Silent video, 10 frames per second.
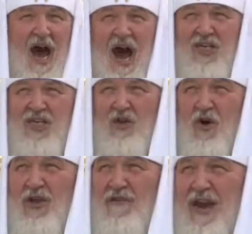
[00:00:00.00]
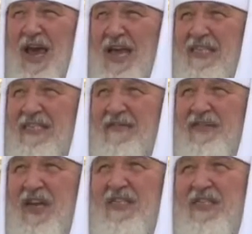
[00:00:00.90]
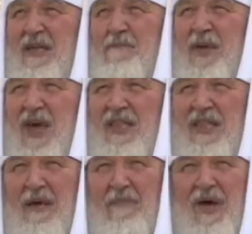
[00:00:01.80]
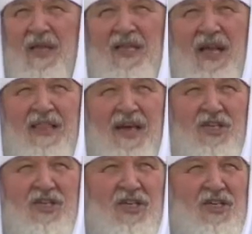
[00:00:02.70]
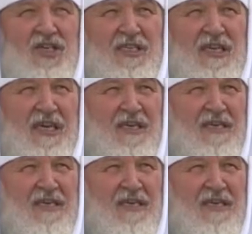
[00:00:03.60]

а что является второстепенным для нашей жизни.